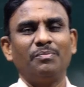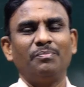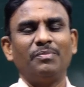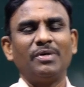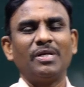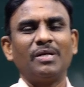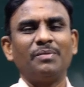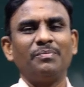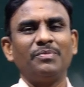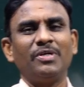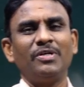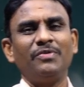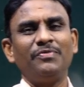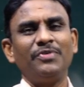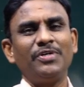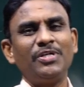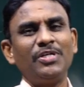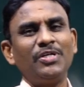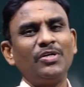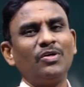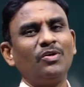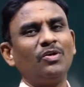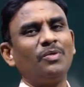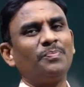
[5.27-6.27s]
మనం ఈ
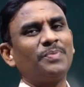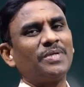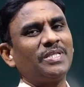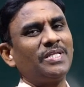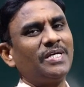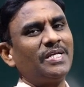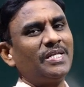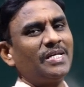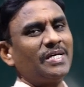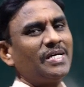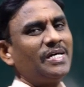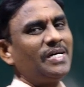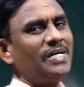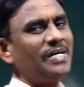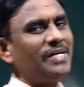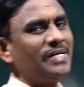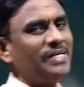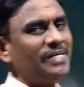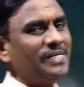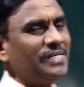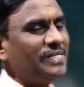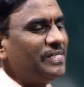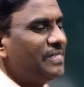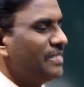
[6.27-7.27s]
వీడియోలో ప్రధానంగా
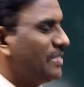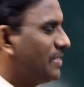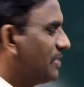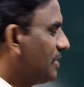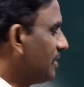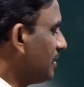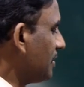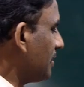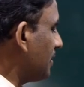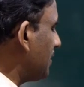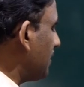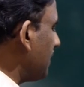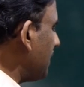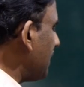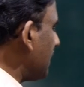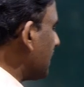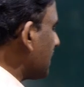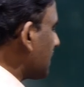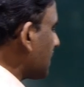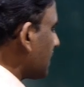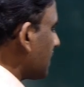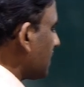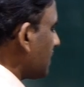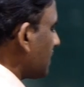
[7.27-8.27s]

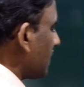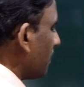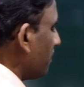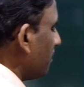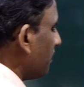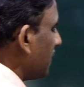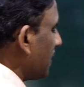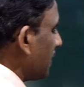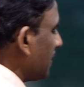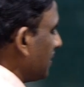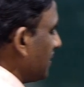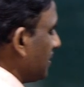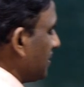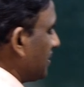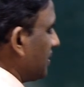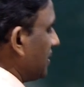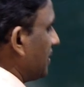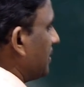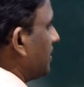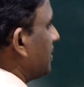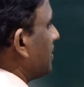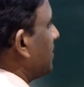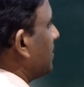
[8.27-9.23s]
జిఎస్కి సంబంధించి